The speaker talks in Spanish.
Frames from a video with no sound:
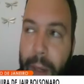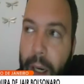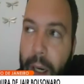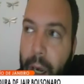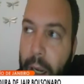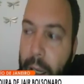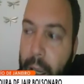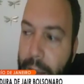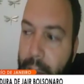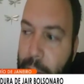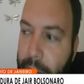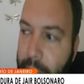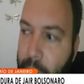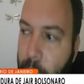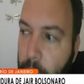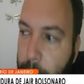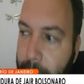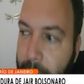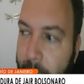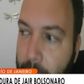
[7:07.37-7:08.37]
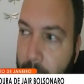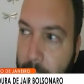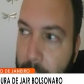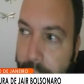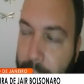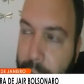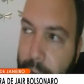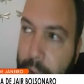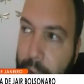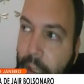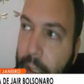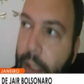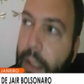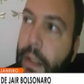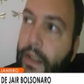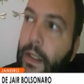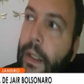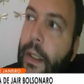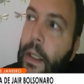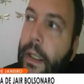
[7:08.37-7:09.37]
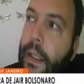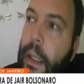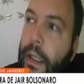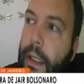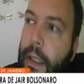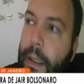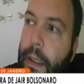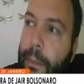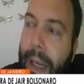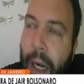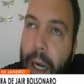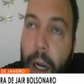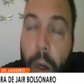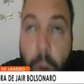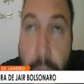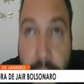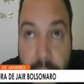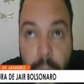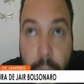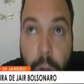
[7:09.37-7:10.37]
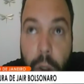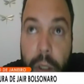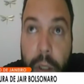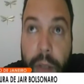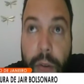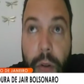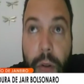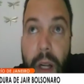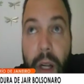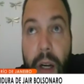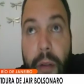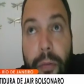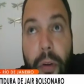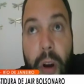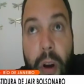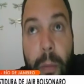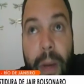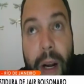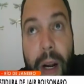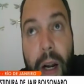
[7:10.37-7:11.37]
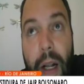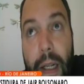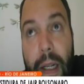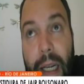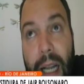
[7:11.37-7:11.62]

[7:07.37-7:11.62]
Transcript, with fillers: para las clases neoliberales y, y, para los ricos, que son las reformas,